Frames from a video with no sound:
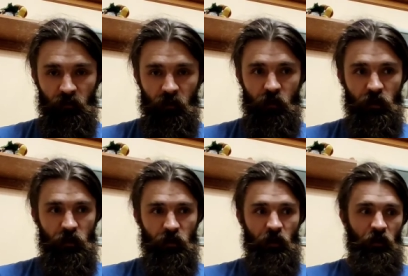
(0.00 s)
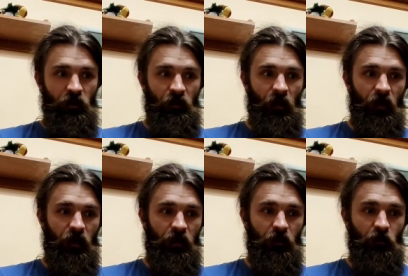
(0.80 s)
И женщины
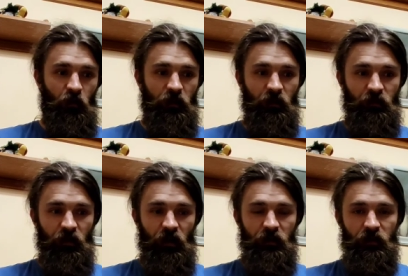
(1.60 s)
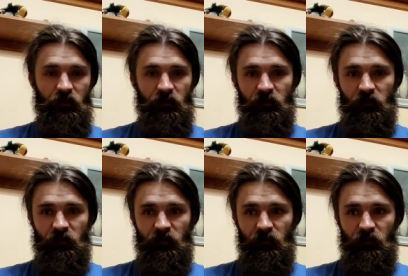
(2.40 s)
э, таким образом залазят
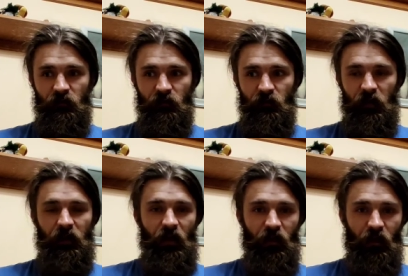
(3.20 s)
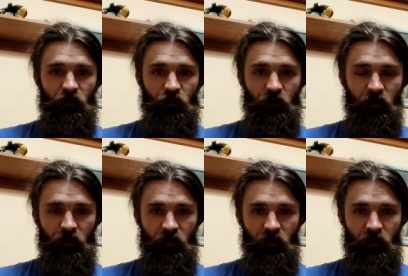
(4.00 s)
ну, матриархат, что ли.